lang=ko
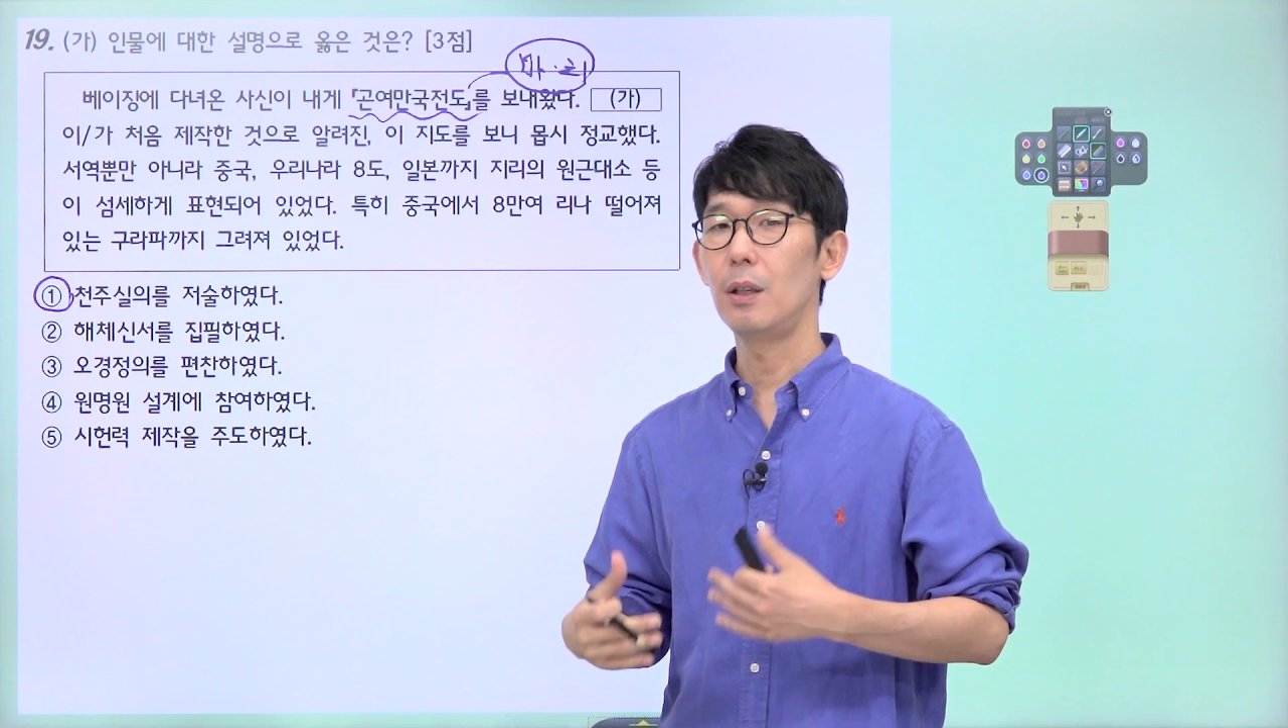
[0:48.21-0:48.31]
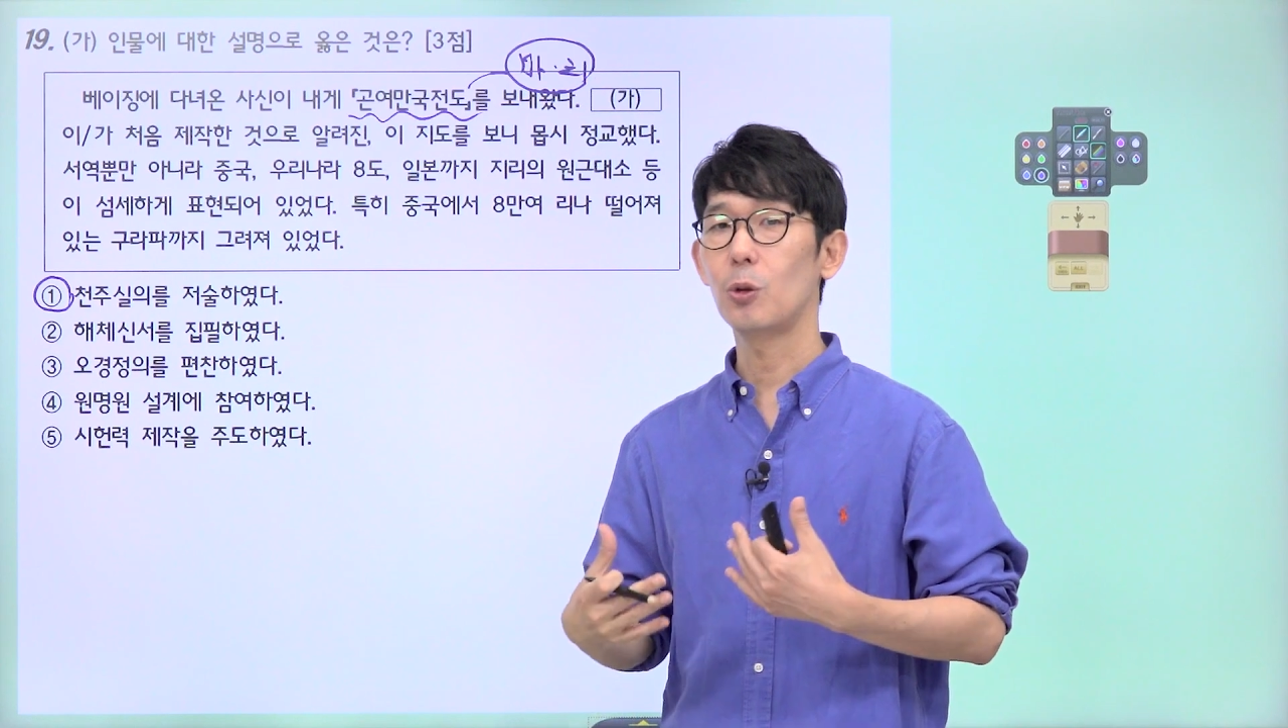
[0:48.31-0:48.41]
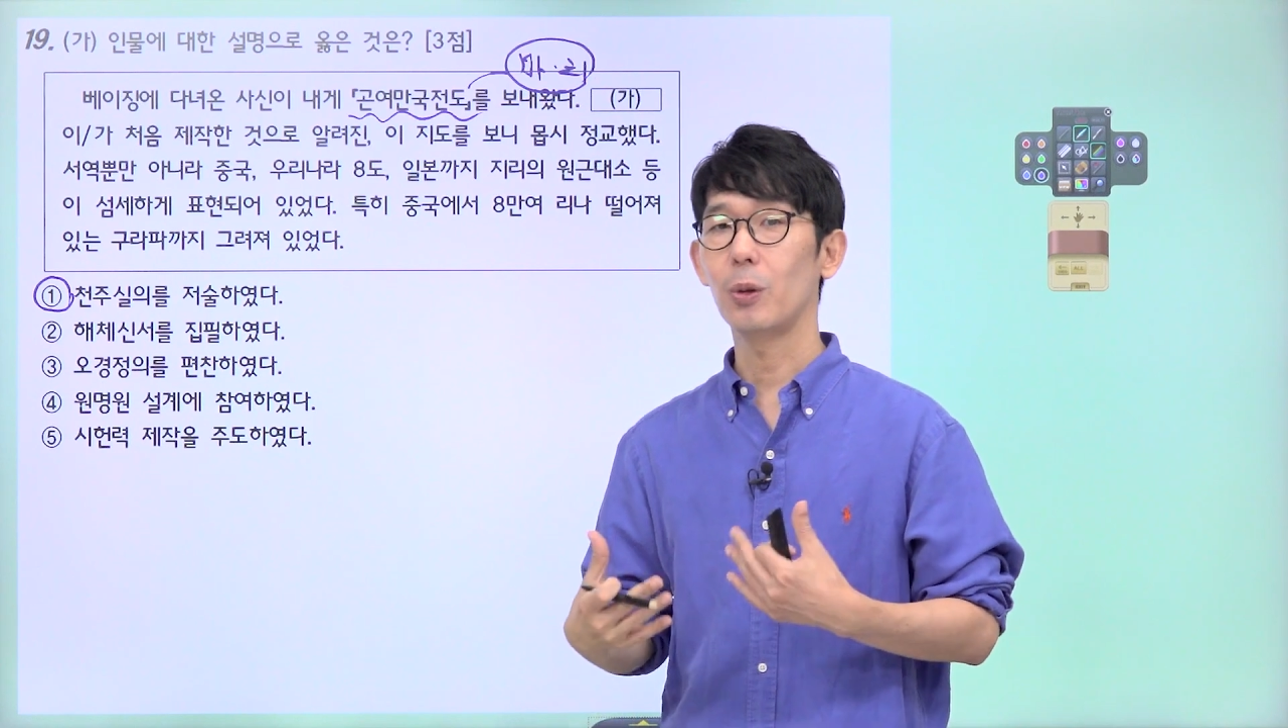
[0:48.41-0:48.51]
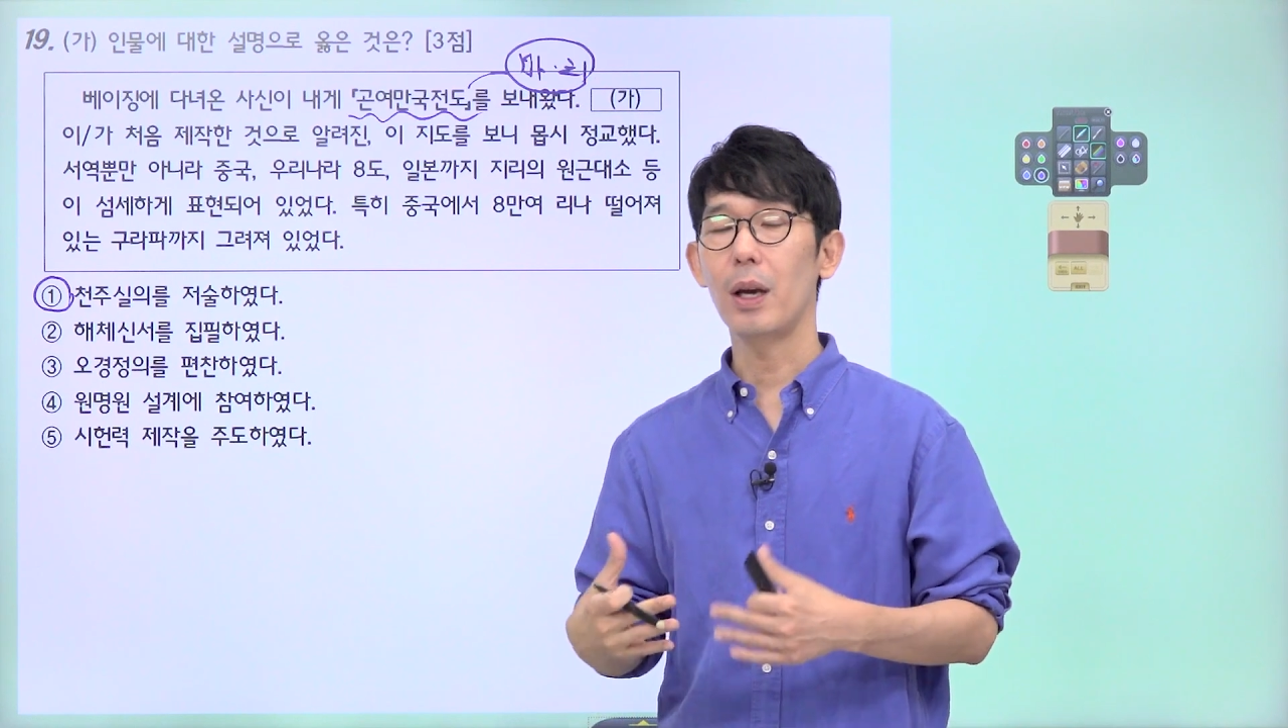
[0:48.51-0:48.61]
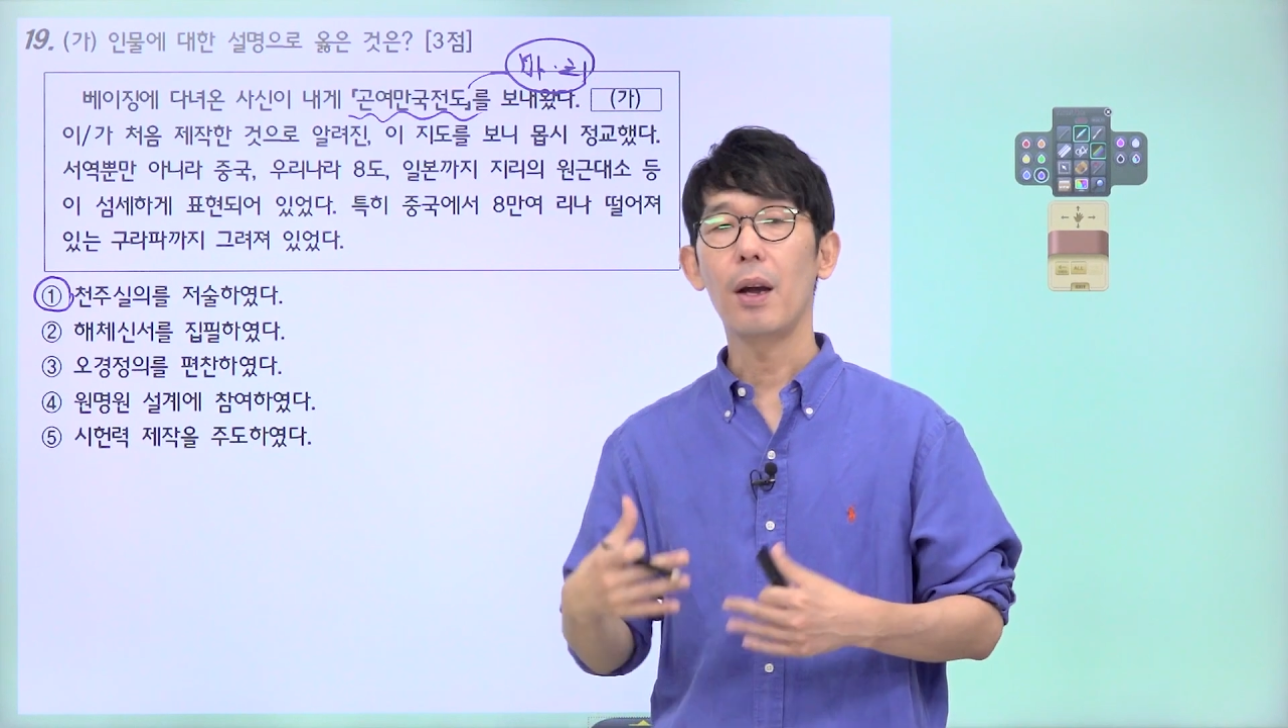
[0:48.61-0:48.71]

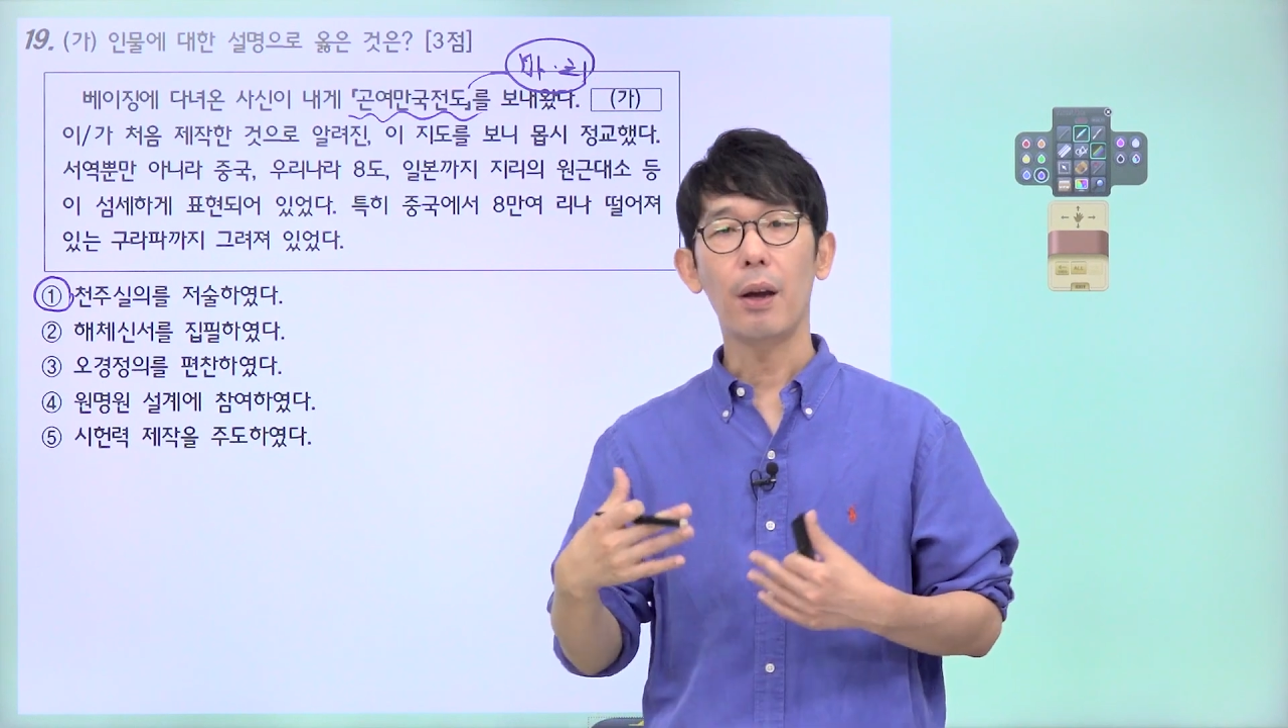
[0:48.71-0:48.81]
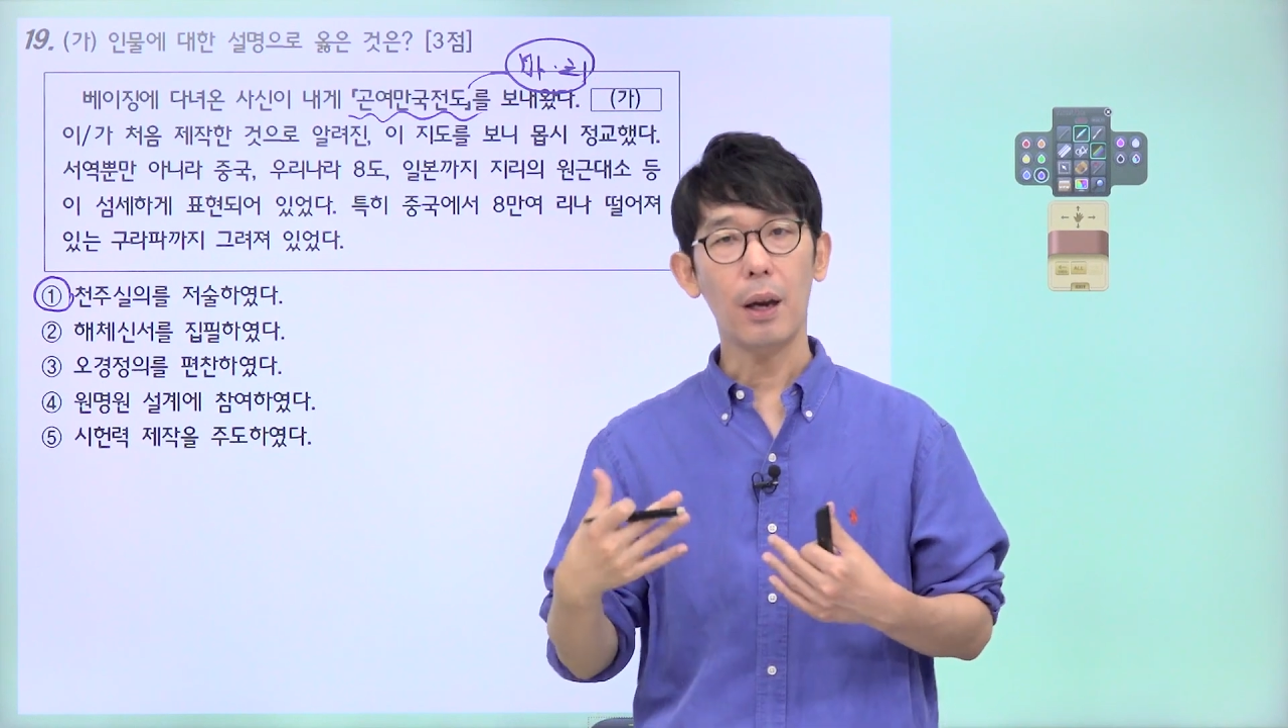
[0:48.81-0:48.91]
일종의